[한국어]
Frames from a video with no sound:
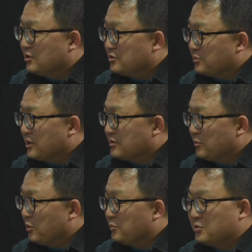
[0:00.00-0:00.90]
않습니까 네.
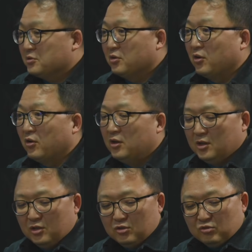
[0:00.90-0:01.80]
사법 예. 그거
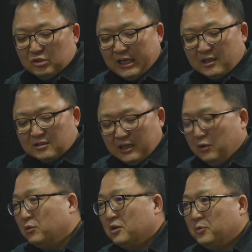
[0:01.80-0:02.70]
예. 약간
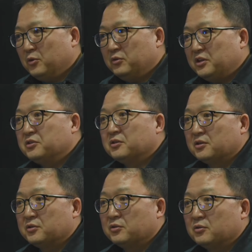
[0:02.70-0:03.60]
차용할 필요는 있는 것
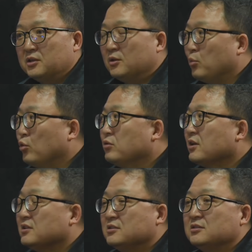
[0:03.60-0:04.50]
같아요 그러니까 음. 모든
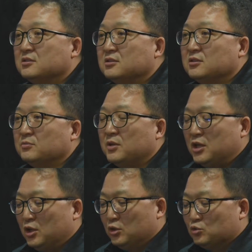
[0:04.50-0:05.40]
게 지금
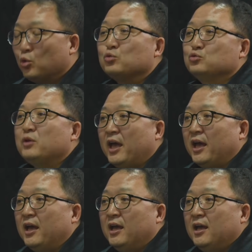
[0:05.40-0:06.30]

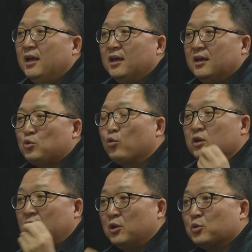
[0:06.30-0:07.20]
소수의
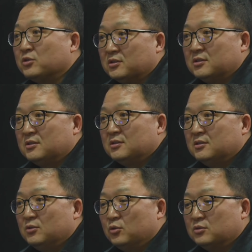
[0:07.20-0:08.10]
고위 관료들
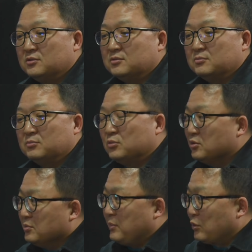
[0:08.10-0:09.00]
음. 혹은
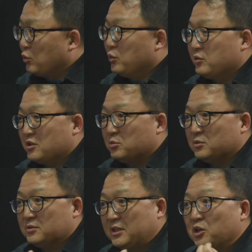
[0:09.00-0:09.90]
뭐 방송으로
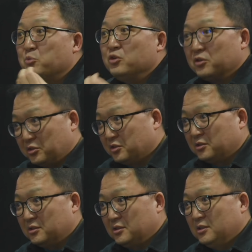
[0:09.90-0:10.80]
따지면
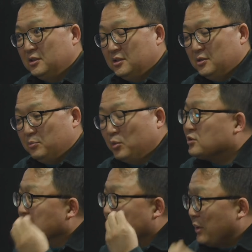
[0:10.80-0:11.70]
상임위원들 음. 음. 몇
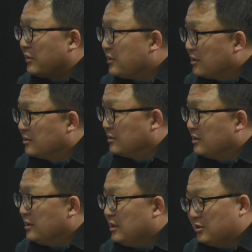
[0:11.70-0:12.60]
사람 안 되는
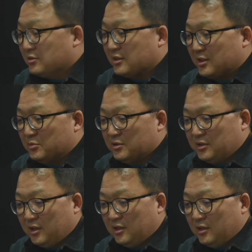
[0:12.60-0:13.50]
음. 이런
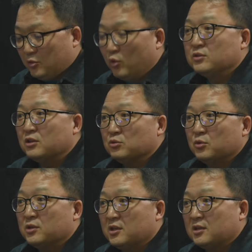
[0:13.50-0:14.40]
사람들의
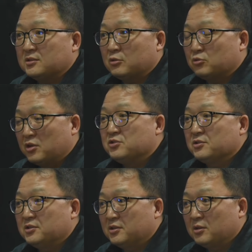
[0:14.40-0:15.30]
권한으로 이렇게 자꾸
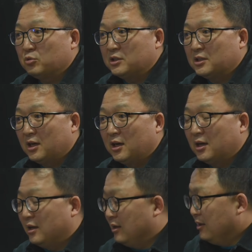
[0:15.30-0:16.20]
결정이 되다
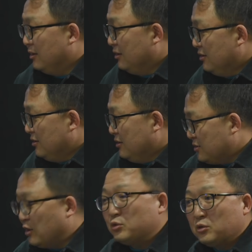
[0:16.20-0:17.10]
보니까 음.
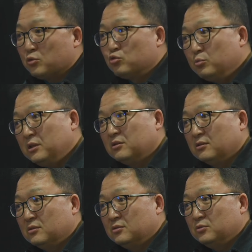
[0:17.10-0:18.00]
다수의 어떤
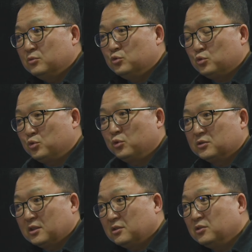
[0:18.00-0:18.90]
국민들 음. 뉴스
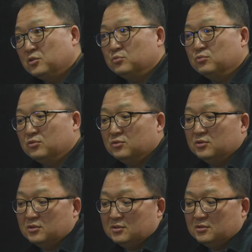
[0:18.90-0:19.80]
수용자들 이런
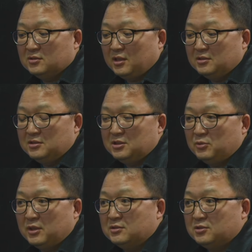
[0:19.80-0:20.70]
분들의
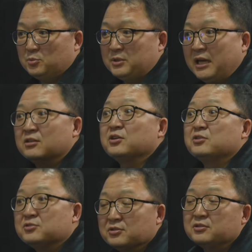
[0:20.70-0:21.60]
의지와는 좀 다른
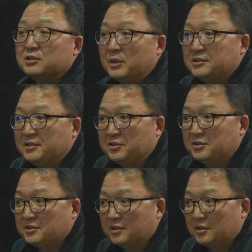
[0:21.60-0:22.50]
결정들이 많이
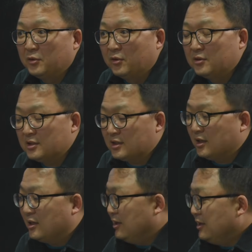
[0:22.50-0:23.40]
내려지잖아요. 그러니까